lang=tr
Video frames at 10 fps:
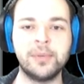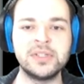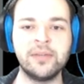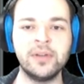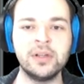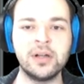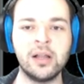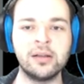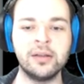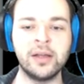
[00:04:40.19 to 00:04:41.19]
pasifinin
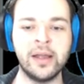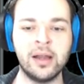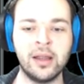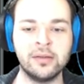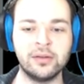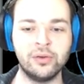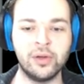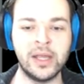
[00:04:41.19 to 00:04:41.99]
kalkanı ayarlandı diyor.